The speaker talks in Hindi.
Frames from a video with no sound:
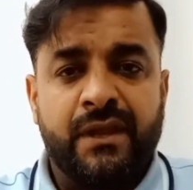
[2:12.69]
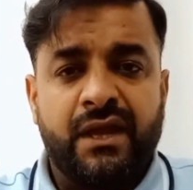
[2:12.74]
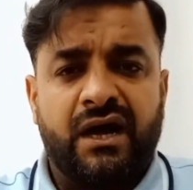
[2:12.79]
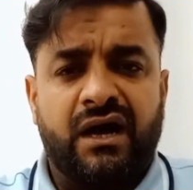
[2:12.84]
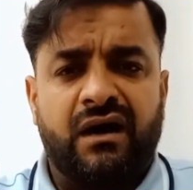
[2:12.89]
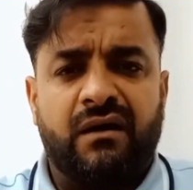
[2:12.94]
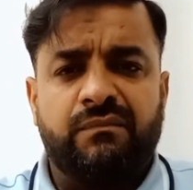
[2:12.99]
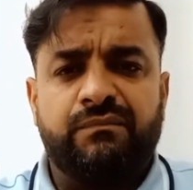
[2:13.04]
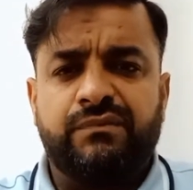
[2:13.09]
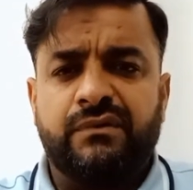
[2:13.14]

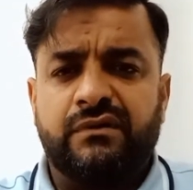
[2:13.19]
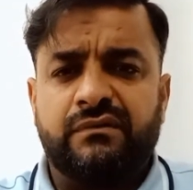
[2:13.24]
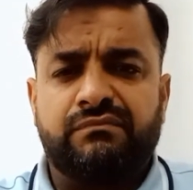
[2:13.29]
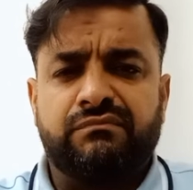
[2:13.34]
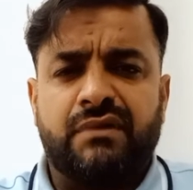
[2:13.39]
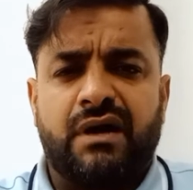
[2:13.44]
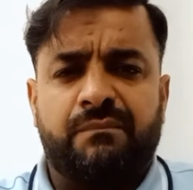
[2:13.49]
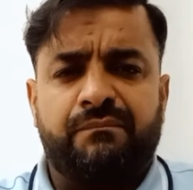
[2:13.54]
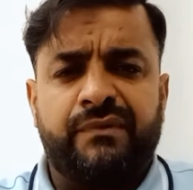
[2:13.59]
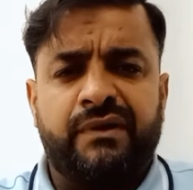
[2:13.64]
आप
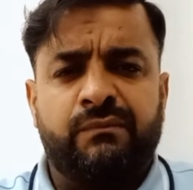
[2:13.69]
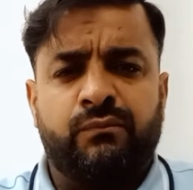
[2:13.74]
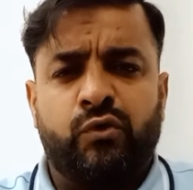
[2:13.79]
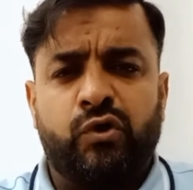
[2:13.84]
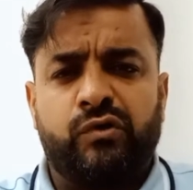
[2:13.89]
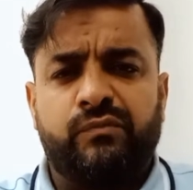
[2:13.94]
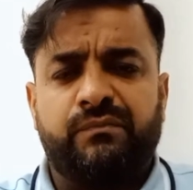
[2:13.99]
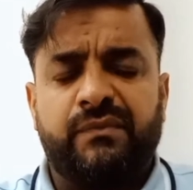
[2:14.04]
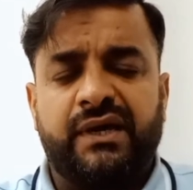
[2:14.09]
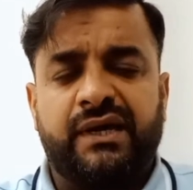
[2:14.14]
अपने
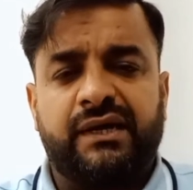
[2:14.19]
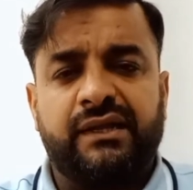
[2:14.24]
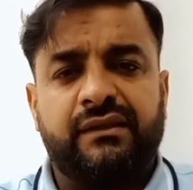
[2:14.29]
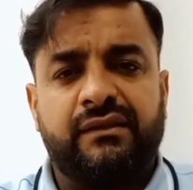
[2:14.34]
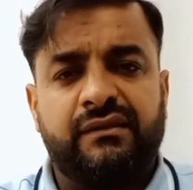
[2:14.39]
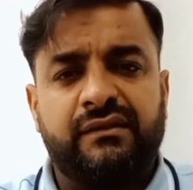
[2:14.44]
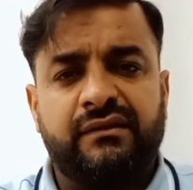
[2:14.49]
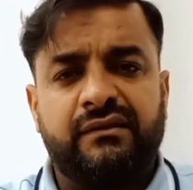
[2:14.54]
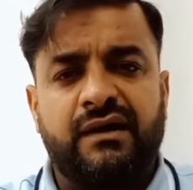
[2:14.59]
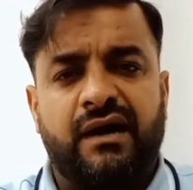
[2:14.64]
मुल्क में
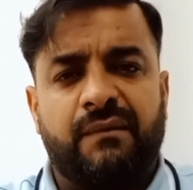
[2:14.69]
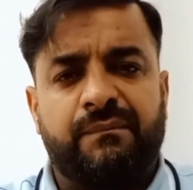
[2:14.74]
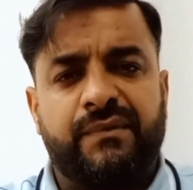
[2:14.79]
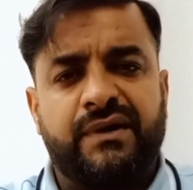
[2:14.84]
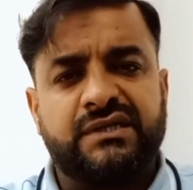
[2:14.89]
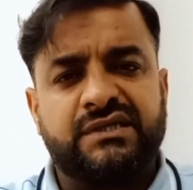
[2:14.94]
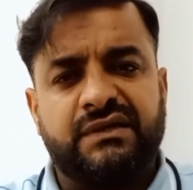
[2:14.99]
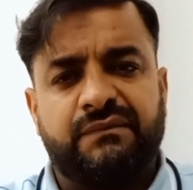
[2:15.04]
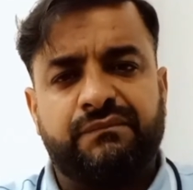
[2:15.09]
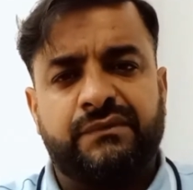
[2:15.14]
किसी
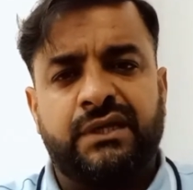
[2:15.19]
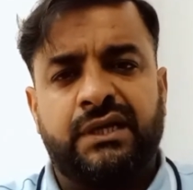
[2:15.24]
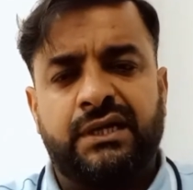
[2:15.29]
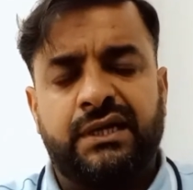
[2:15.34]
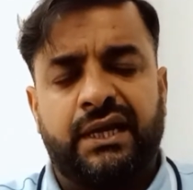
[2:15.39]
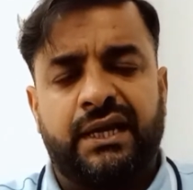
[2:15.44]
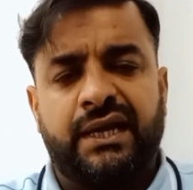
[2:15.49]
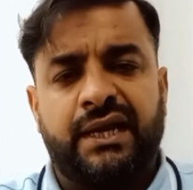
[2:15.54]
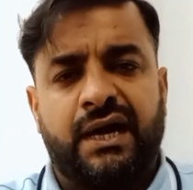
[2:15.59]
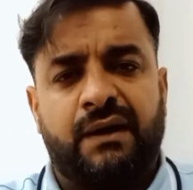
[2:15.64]
आपका जब दिल
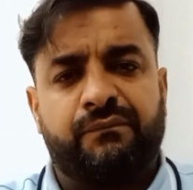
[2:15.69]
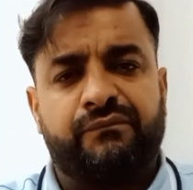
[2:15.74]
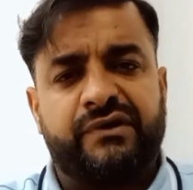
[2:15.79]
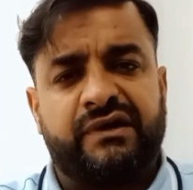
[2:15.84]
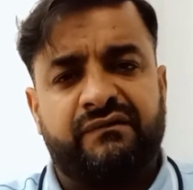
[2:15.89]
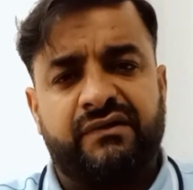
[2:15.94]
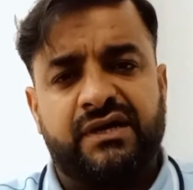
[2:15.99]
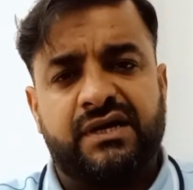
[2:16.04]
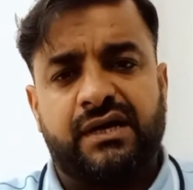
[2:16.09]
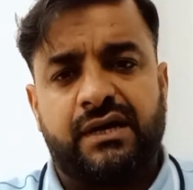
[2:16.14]
करे आप
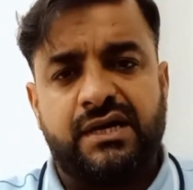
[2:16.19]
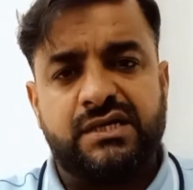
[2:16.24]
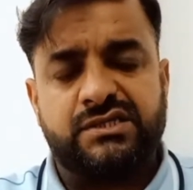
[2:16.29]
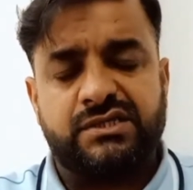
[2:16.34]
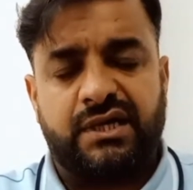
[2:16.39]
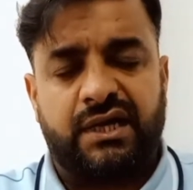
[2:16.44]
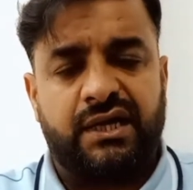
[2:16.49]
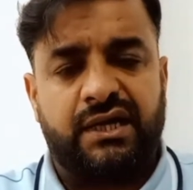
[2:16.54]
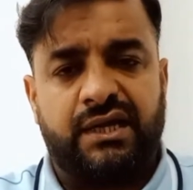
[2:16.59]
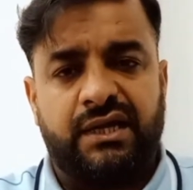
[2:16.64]
ट्रैवल करना
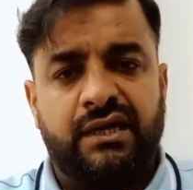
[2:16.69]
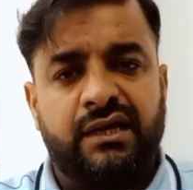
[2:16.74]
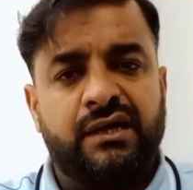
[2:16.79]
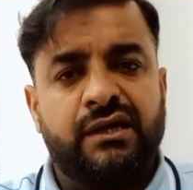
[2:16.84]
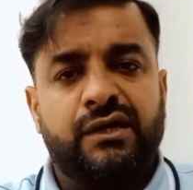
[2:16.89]
चाहें